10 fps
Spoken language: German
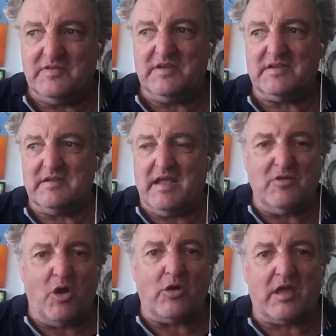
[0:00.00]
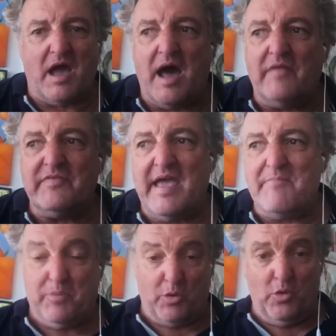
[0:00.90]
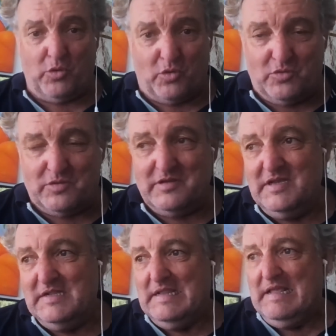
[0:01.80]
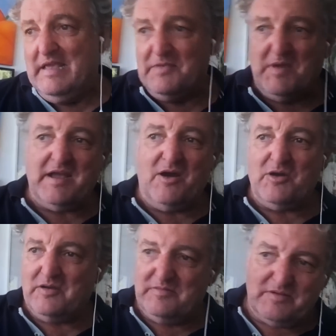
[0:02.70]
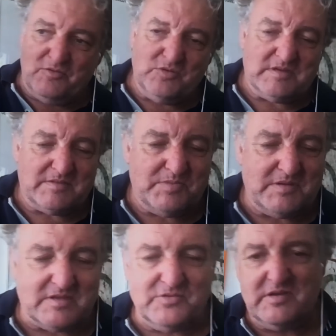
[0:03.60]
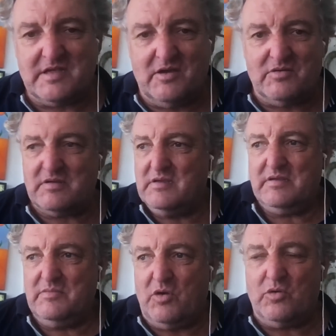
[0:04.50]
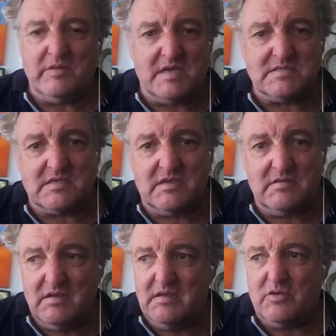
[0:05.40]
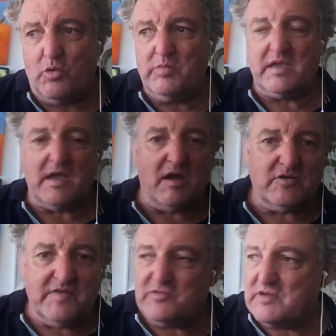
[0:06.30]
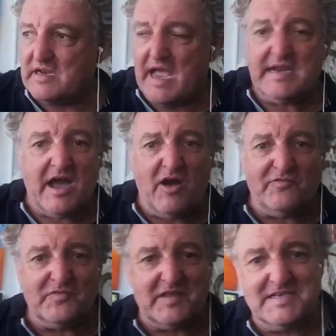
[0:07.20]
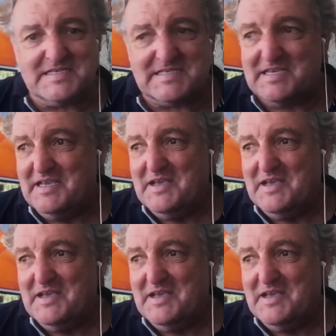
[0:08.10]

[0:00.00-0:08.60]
wird, ein Orkan der Empörung. Ich meine auch, gut, ich bin natürlich auch äh, immer ohne Maske äh, rumgegangen. Wenn du dann einkaufen gehst,